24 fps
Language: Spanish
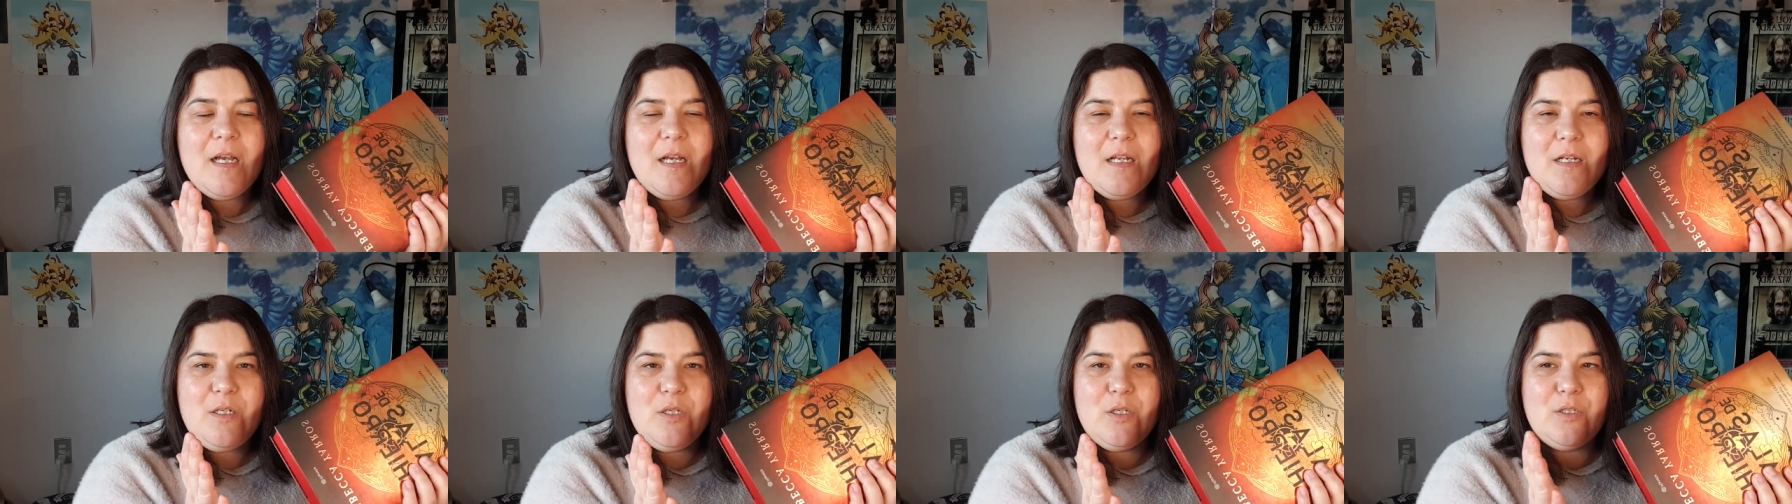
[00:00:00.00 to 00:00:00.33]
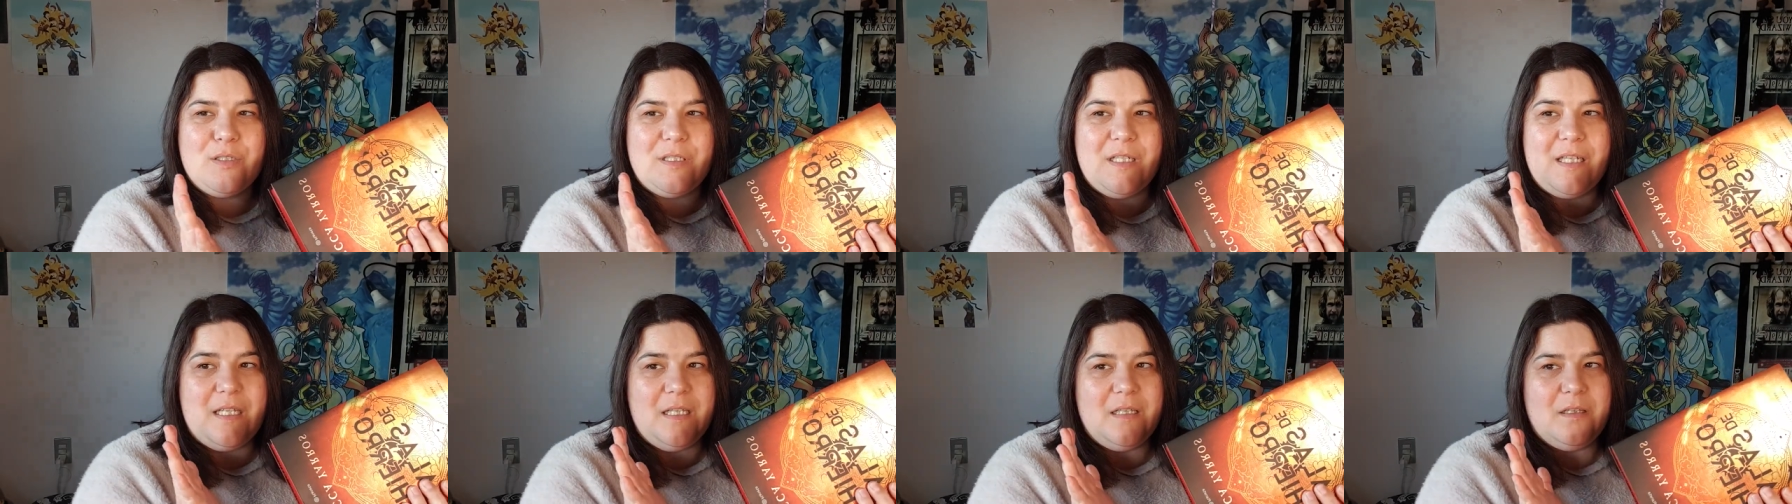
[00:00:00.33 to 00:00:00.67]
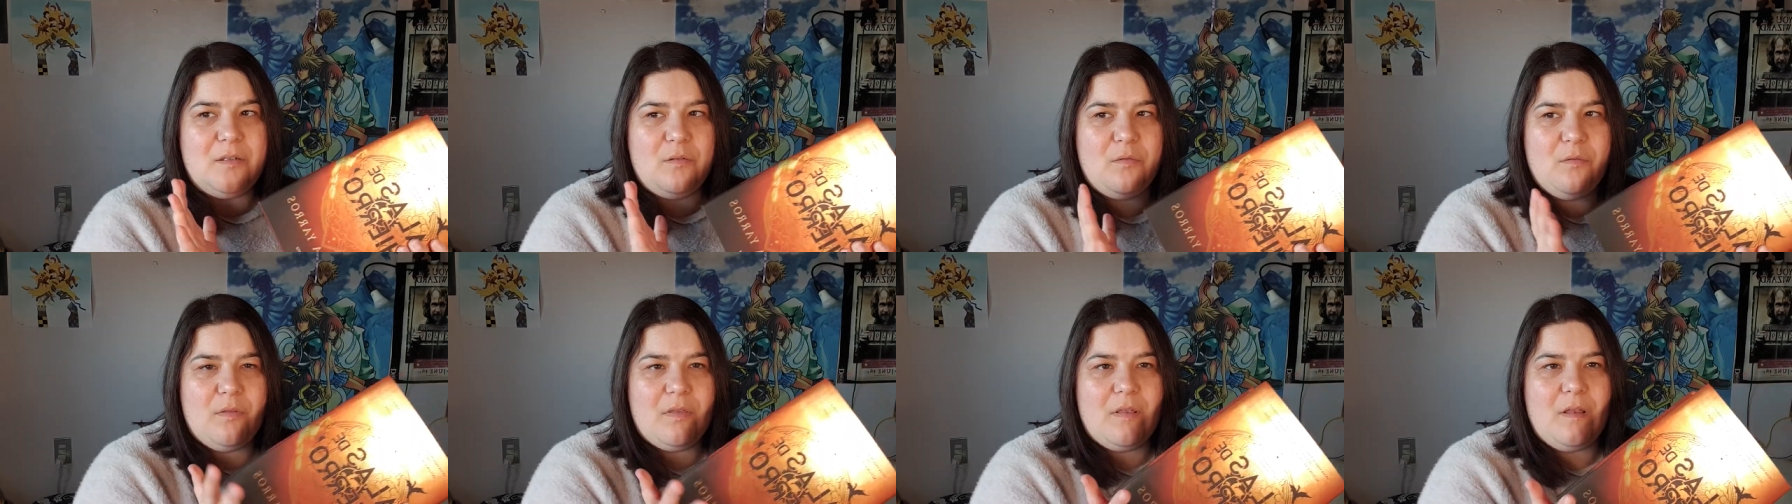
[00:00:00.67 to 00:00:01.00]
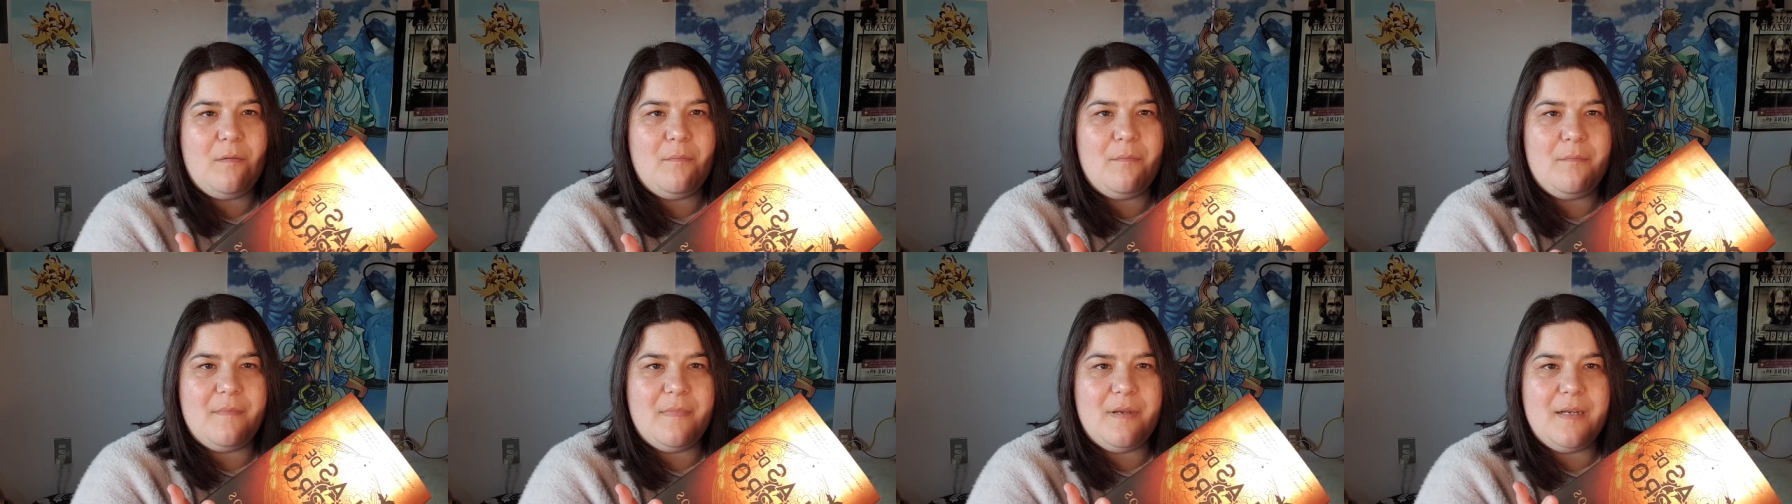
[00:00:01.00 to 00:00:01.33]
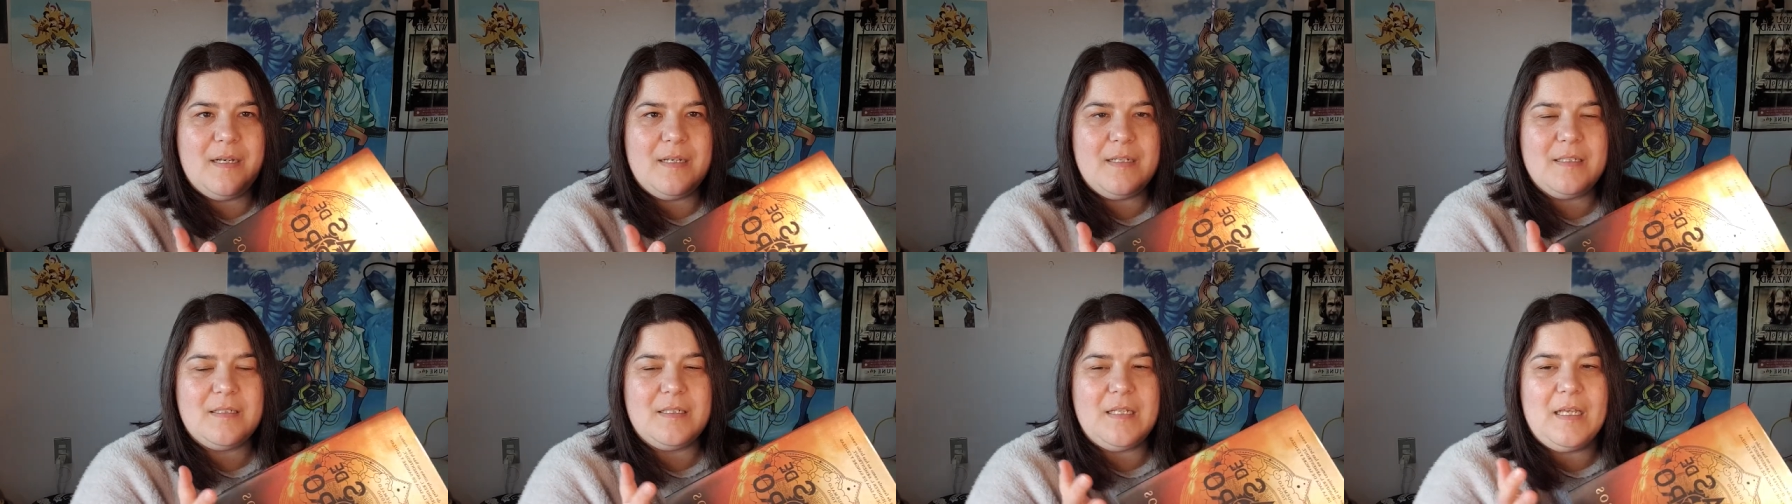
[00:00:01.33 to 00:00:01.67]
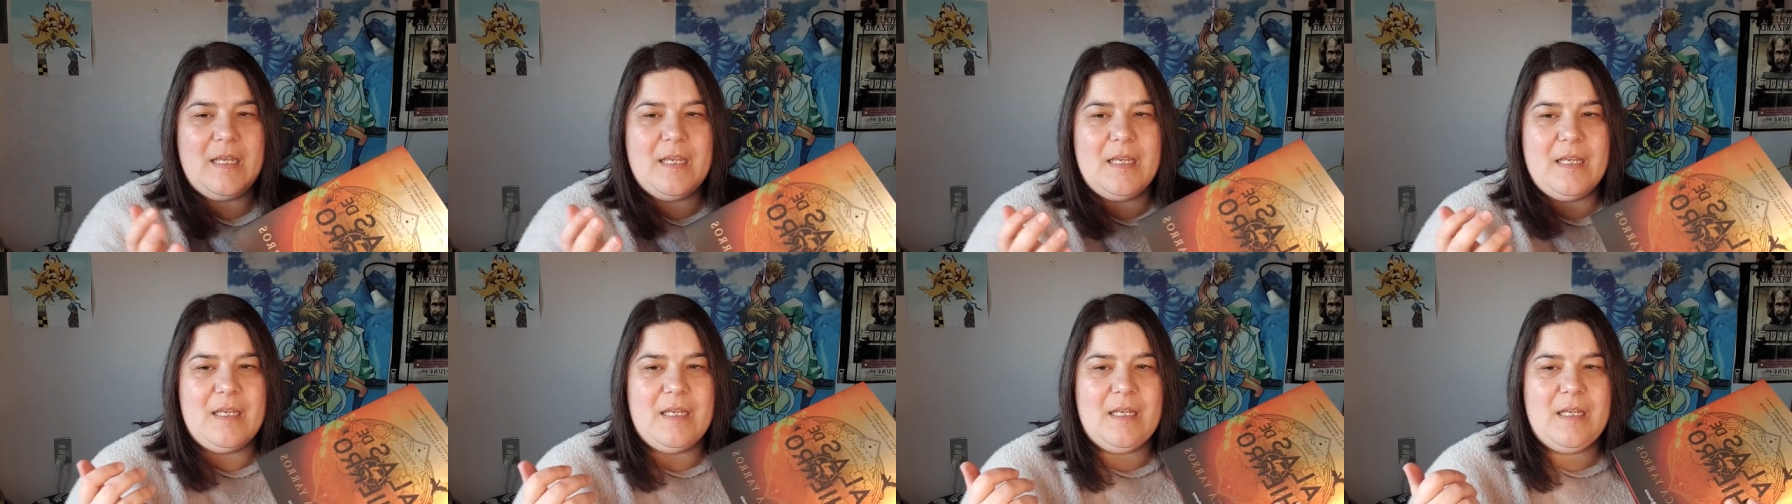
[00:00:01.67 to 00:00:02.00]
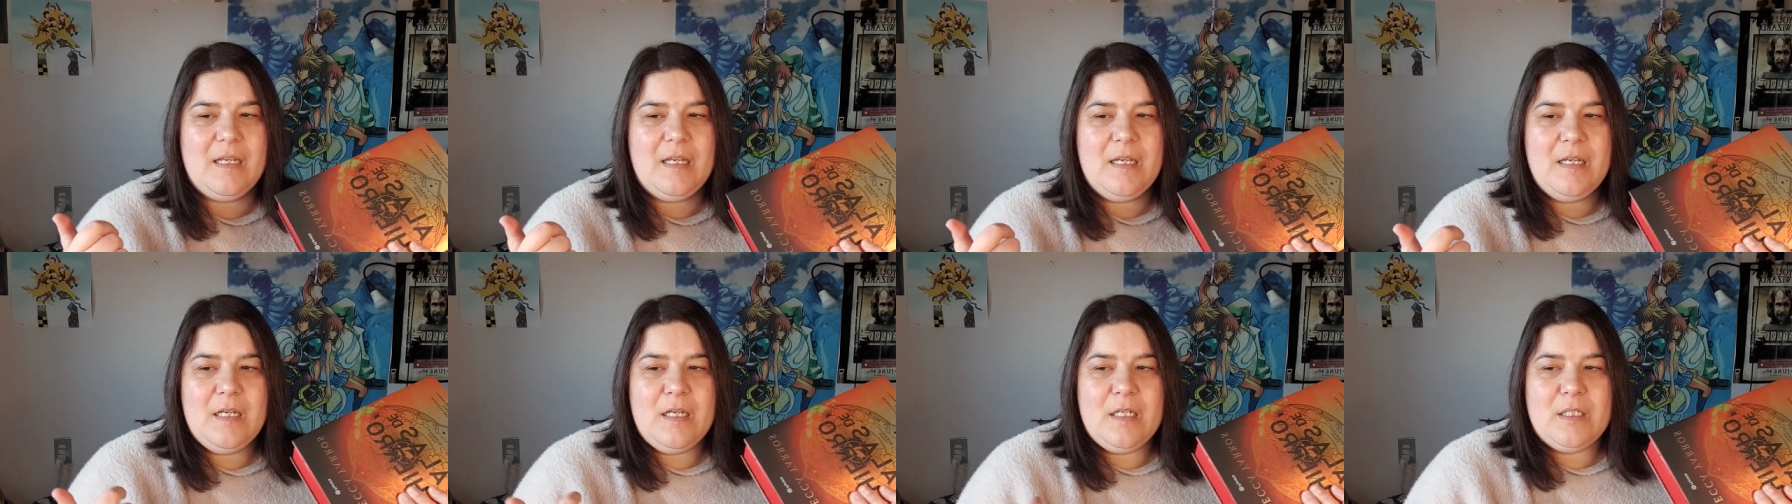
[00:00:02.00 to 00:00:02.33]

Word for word: nos introducen más eh,